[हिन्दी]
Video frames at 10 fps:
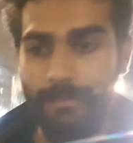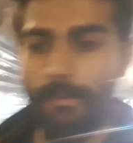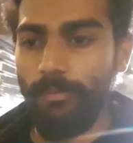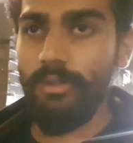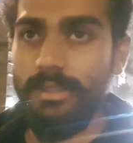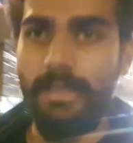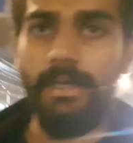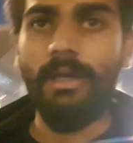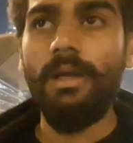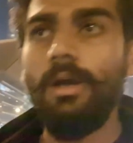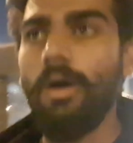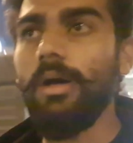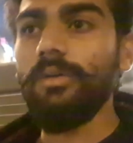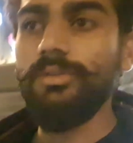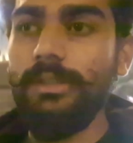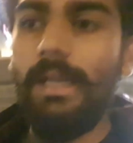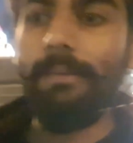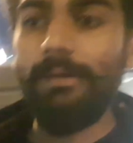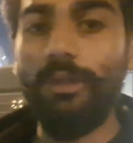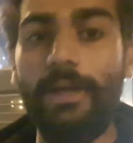पर भी पहुंचना है और उसके
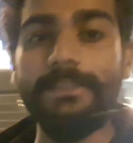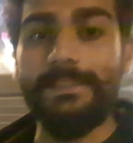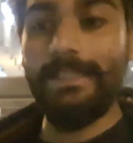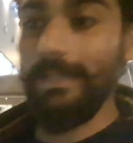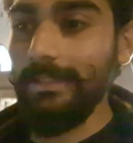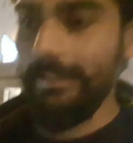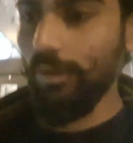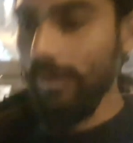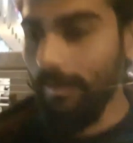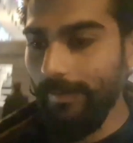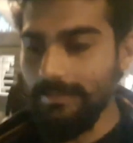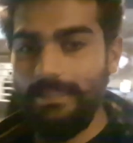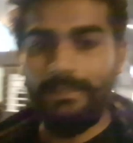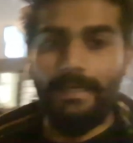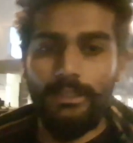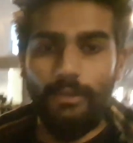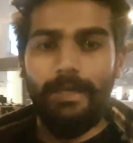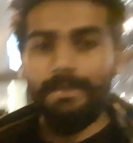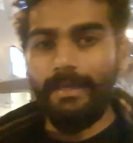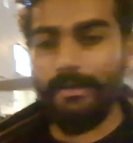अलावा जो है सीन गलत ये हो गया कि जान ये जो है
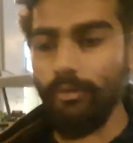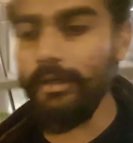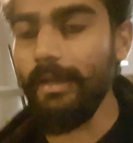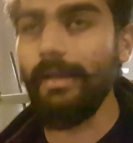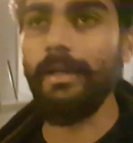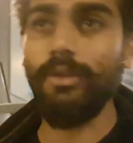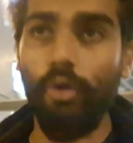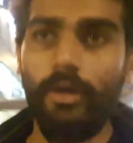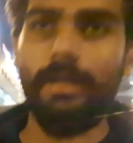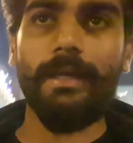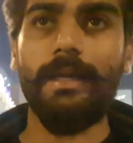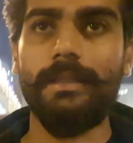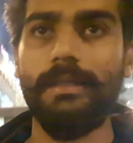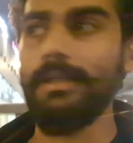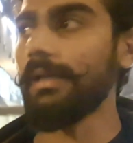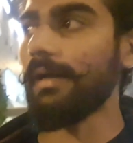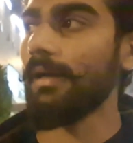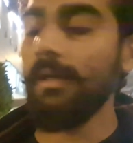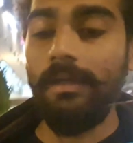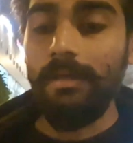केक वो कह रहे हैं कि दो घंटे के अंदर अंदर ये
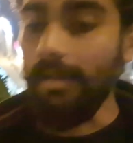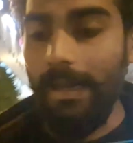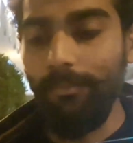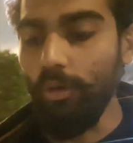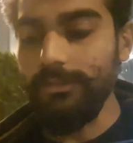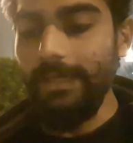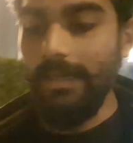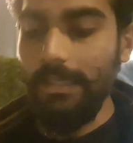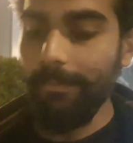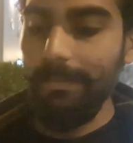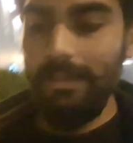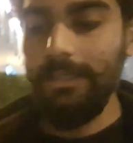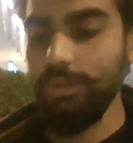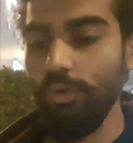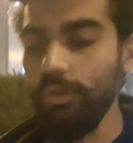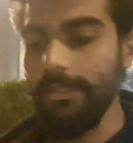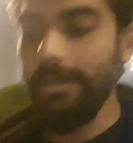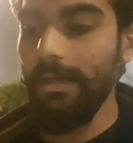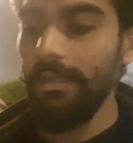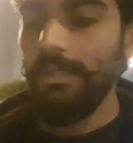ख़राब हो जाएगा ये पिघलना शुरू हो
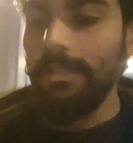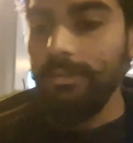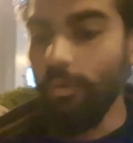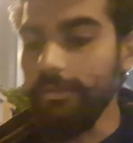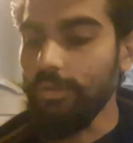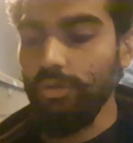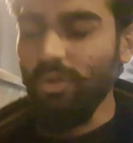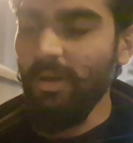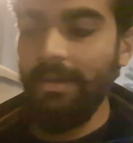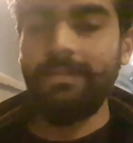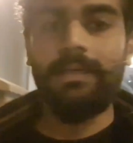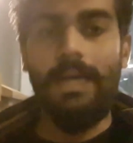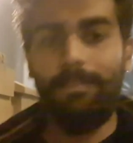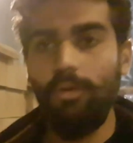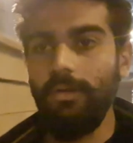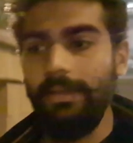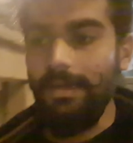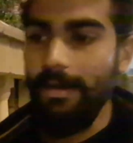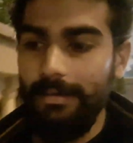जाएगा तो इसको दो घंटे तक आप लोगों ने खा